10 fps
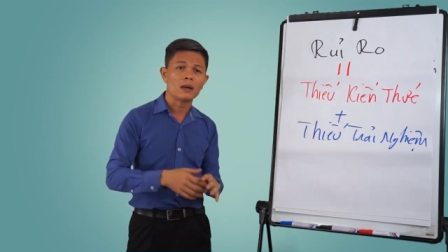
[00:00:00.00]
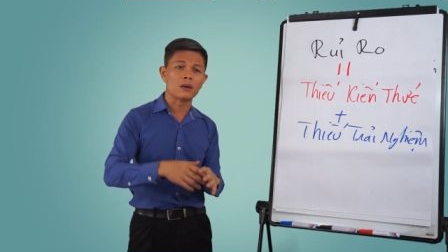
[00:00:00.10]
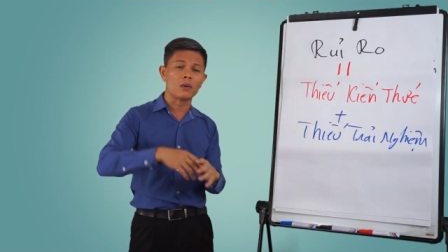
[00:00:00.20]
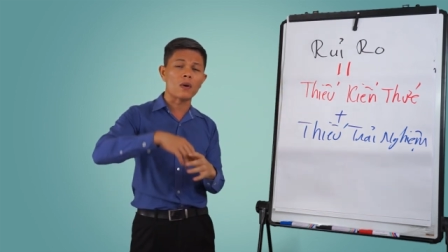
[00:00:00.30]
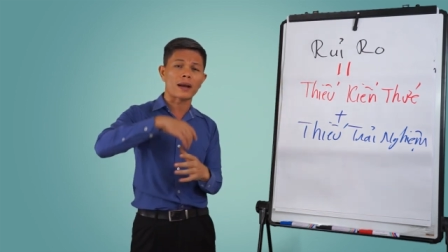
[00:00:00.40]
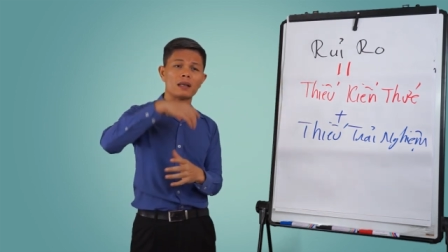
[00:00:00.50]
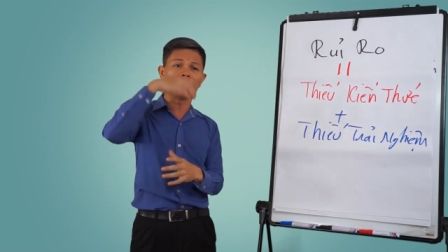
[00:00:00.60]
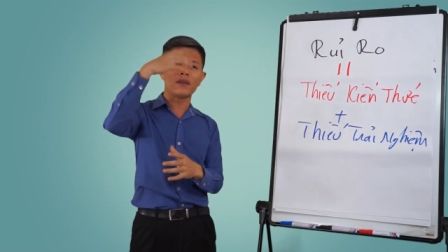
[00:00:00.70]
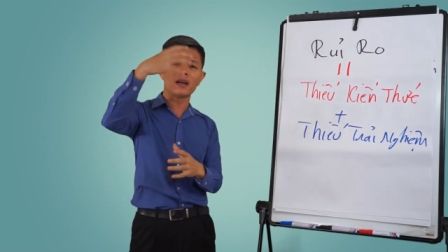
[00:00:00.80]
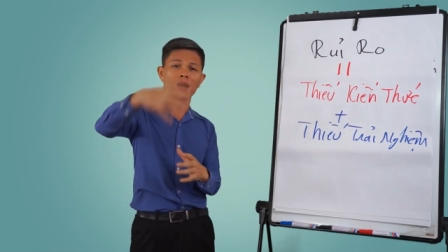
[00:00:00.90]
Rồi ngoài cái
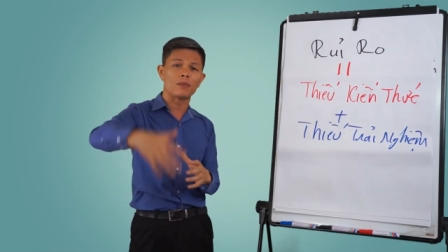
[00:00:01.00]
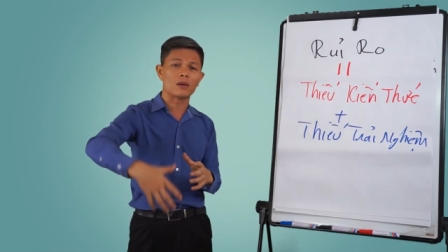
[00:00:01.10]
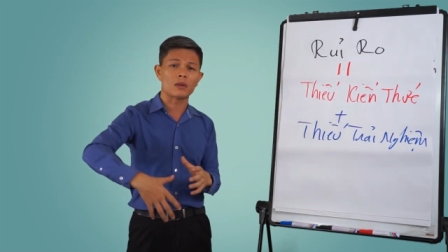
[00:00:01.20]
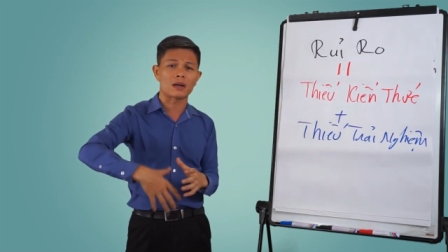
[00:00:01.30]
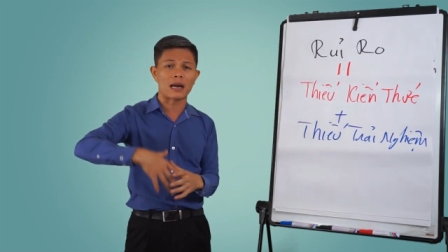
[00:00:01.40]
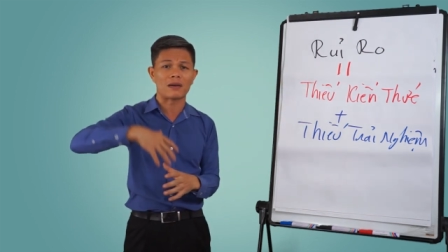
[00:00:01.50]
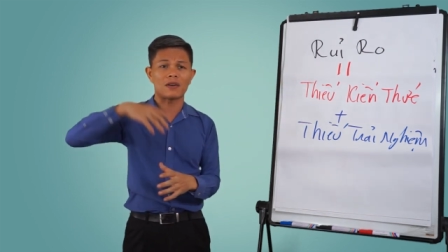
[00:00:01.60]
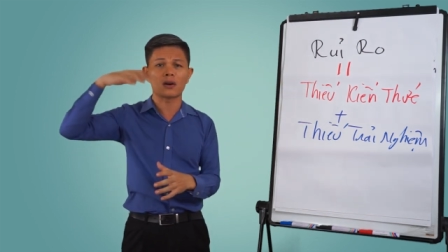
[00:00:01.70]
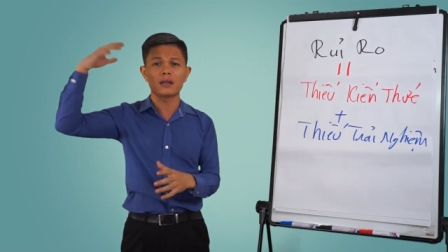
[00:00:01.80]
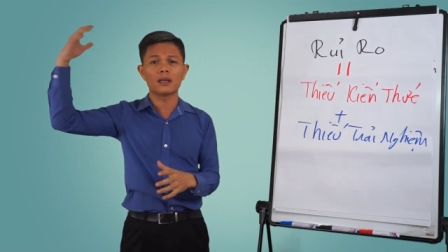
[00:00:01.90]
chi phí nghiệp thì chúng ta cần
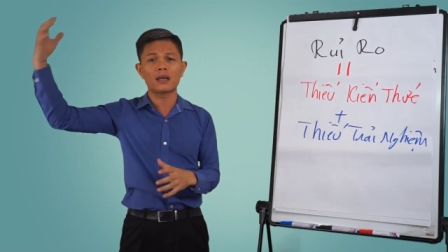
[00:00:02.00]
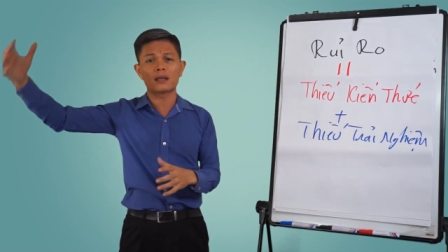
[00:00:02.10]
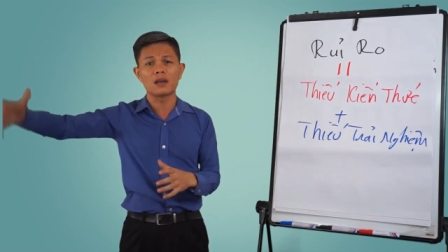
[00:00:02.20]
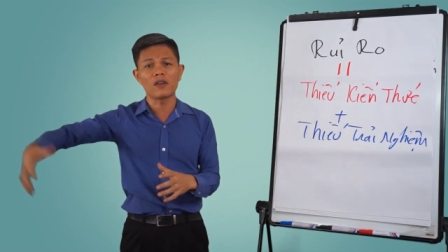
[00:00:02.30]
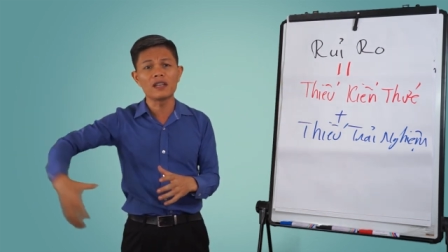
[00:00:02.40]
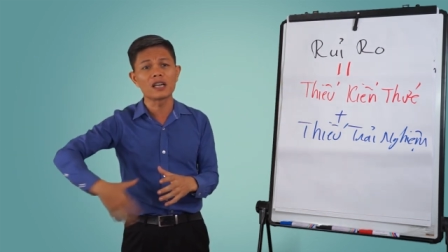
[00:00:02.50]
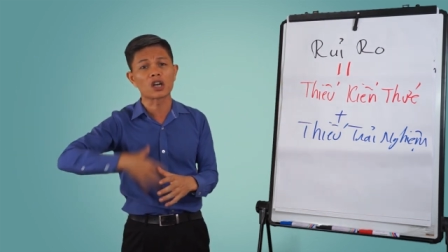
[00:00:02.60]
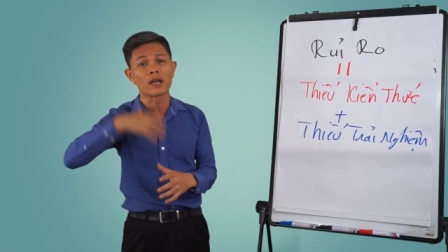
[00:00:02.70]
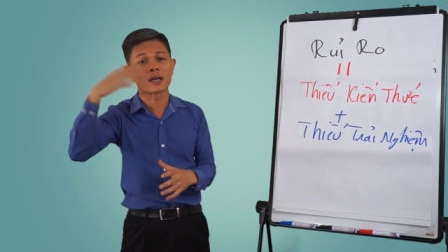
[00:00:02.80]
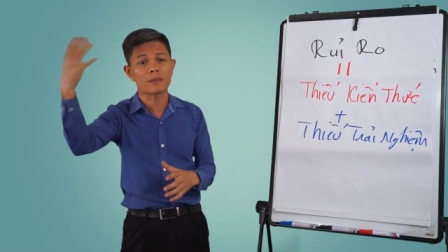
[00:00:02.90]
phải có cái chi phí duy
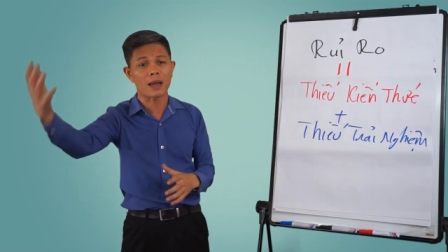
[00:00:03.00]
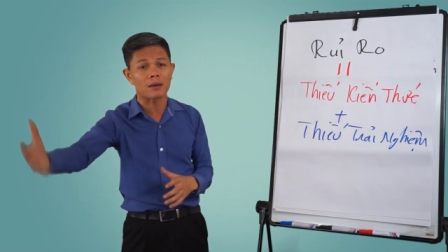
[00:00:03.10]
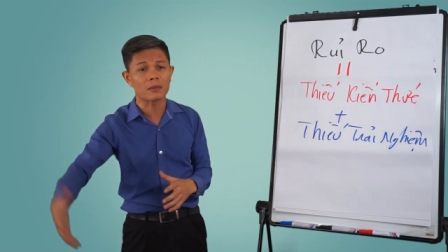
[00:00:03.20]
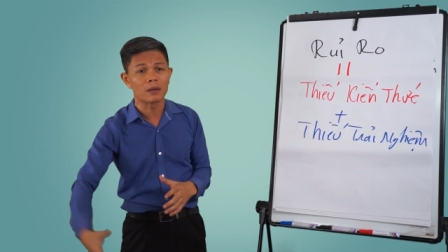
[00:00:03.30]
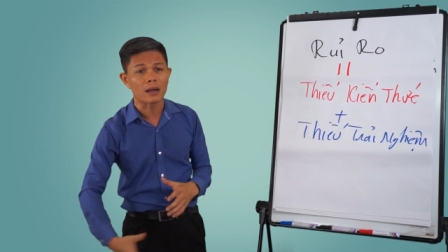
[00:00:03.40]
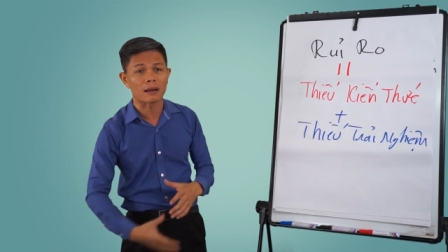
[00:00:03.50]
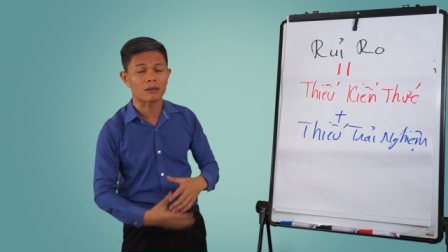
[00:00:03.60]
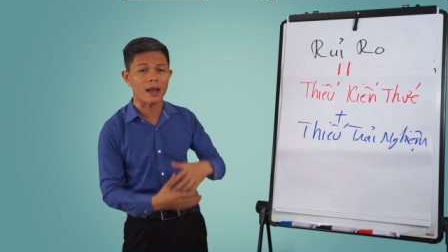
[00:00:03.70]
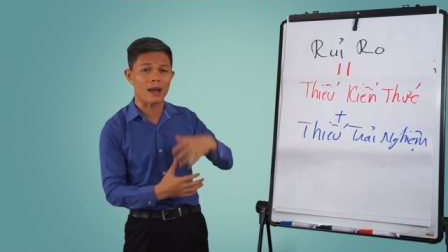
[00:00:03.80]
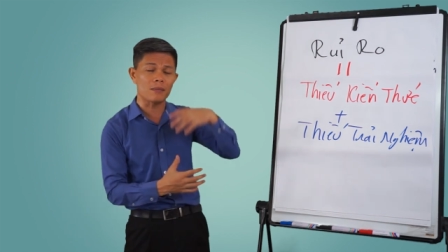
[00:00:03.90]
trì các bạn.
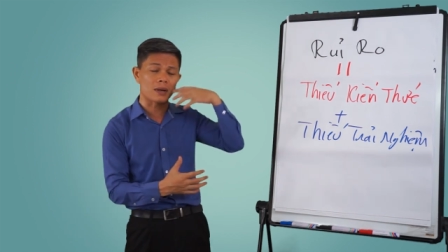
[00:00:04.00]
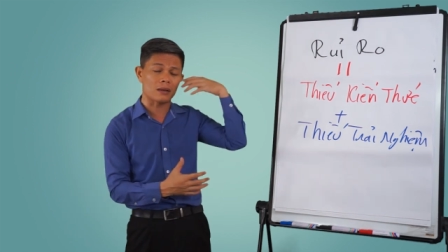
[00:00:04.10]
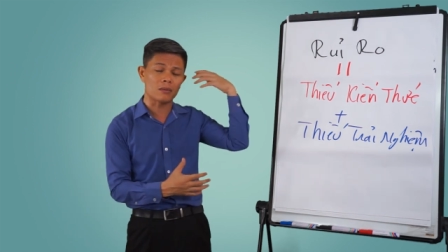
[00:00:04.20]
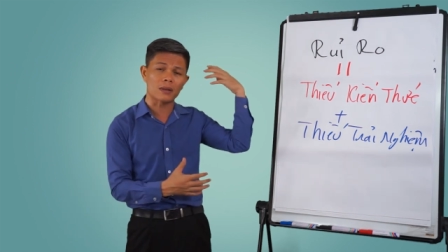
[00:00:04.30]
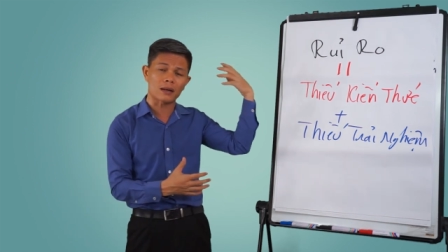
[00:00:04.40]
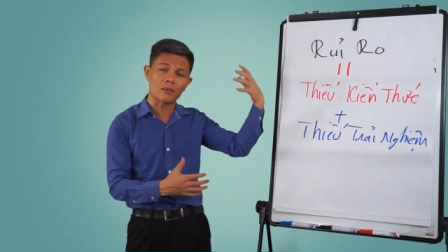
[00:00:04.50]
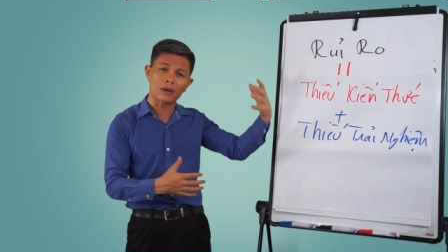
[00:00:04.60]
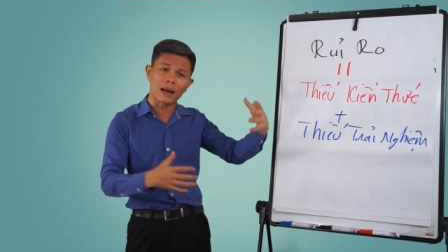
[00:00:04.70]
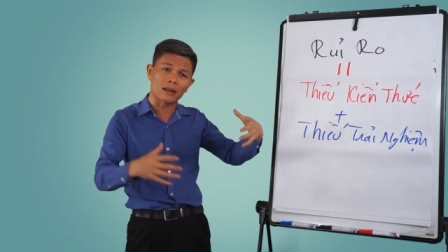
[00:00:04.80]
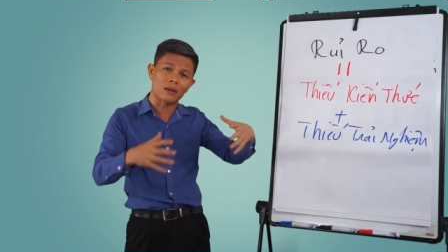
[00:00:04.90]
Hàng tháng mà chúng ta không có
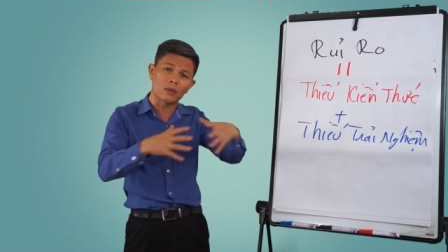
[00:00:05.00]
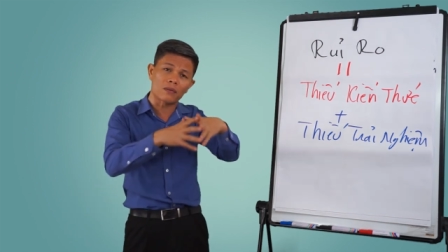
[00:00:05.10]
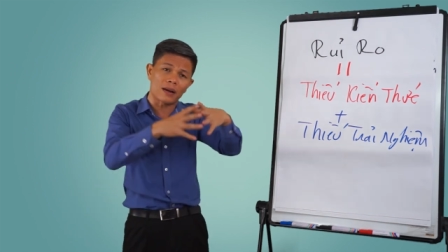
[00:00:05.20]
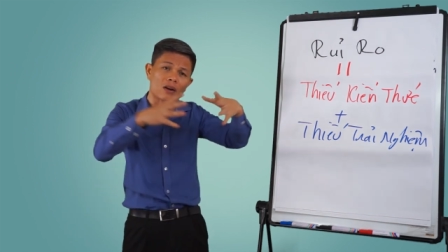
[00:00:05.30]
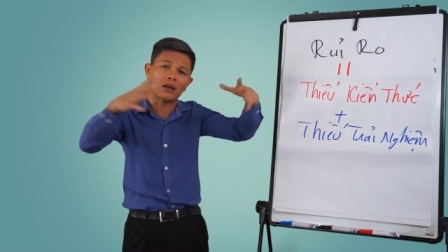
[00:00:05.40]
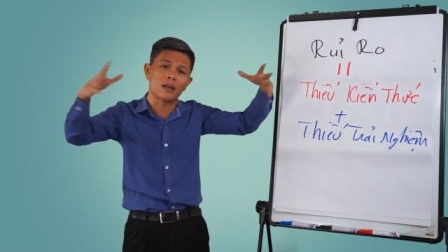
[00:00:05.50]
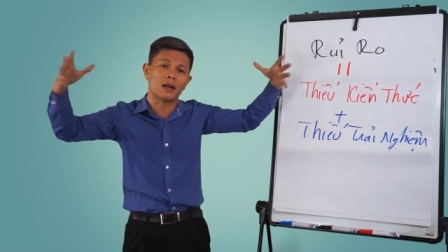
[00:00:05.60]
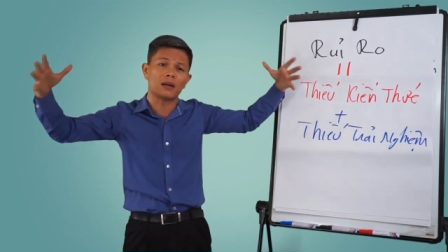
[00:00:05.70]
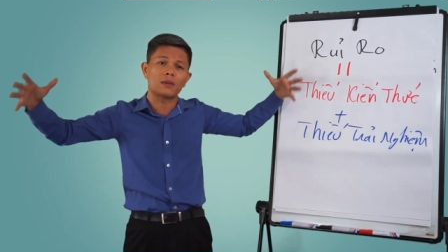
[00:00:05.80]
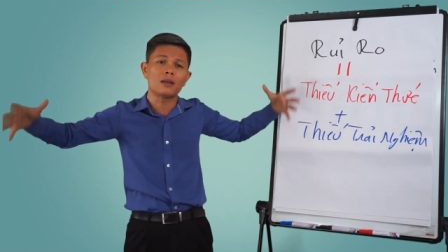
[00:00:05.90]
khách hàng thì chúng ta phải có cái
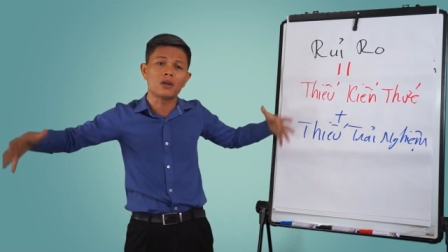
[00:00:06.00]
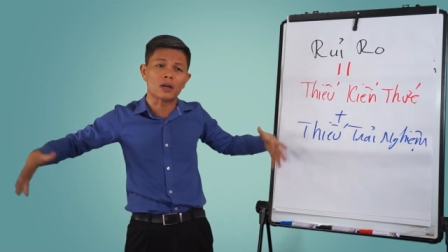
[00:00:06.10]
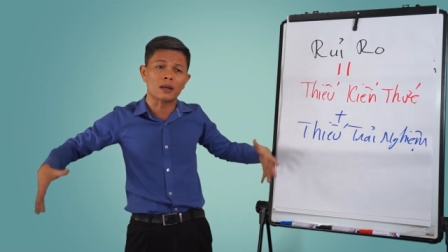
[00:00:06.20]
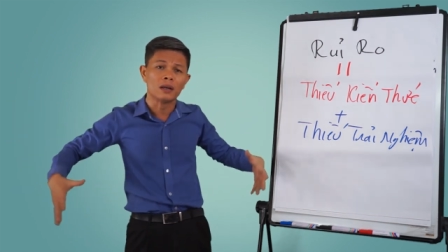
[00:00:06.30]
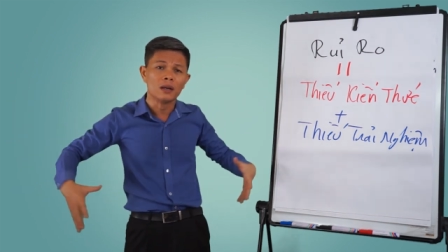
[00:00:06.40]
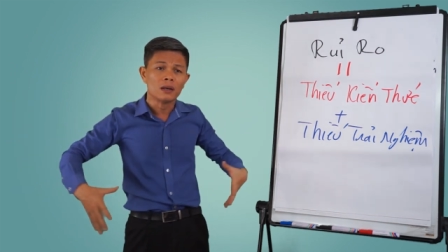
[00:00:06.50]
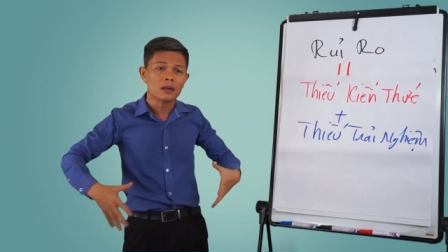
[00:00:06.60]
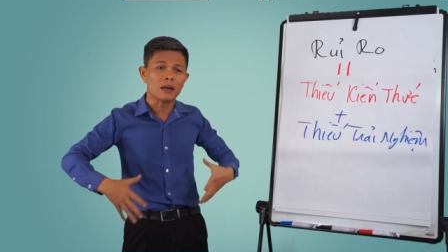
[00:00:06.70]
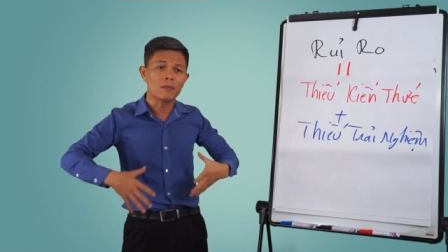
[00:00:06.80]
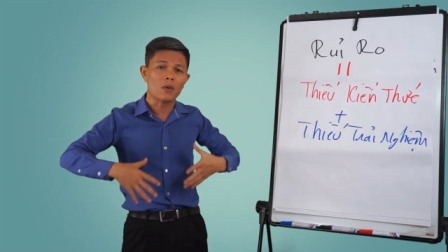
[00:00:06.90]
tiền để chúng ta duy trì,
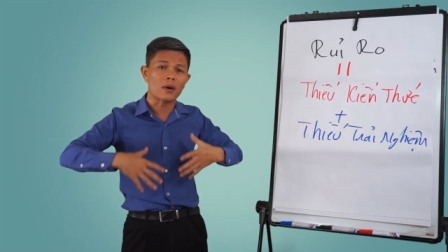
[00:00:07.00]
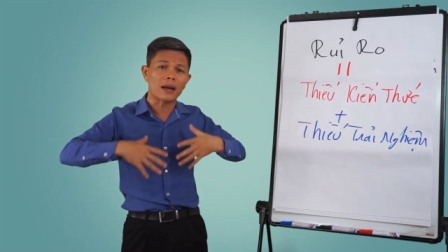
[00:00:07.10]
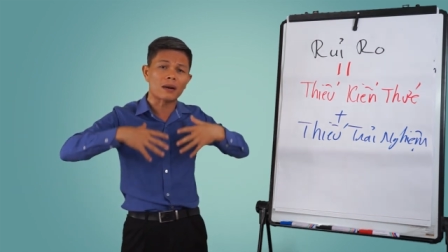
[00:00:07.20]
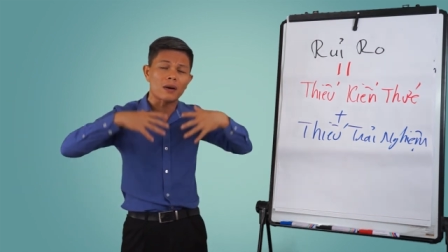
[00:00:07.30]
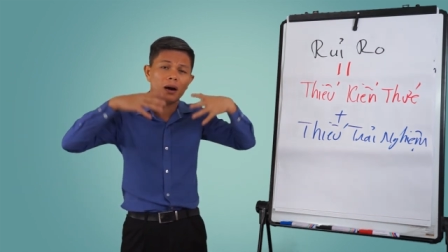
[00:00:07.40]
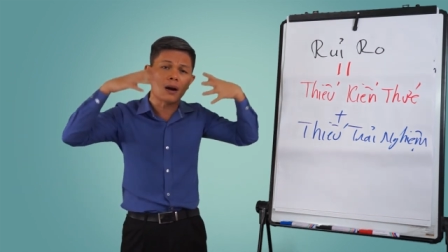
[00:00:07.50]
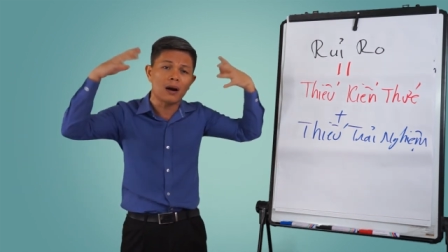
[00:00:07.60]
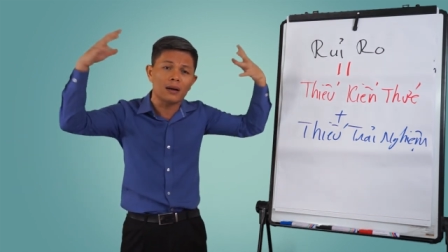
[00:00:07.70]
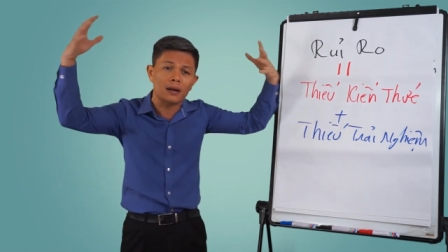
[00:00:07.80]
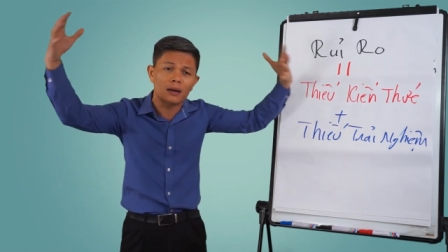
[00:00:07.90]
để một ngày nào
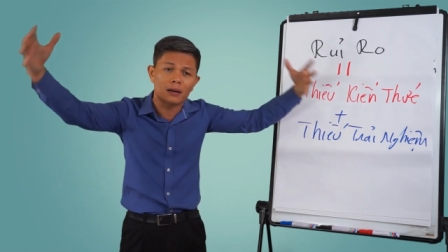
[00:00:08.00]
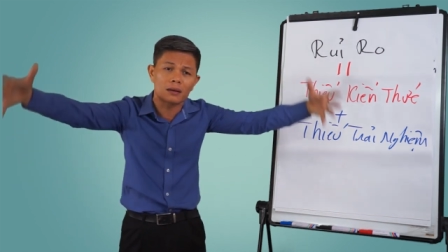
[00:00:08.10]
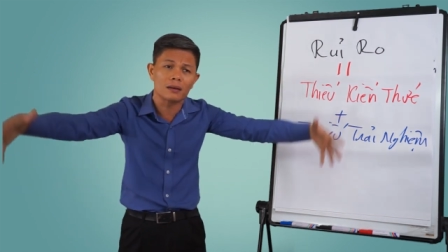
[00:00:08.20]
đó để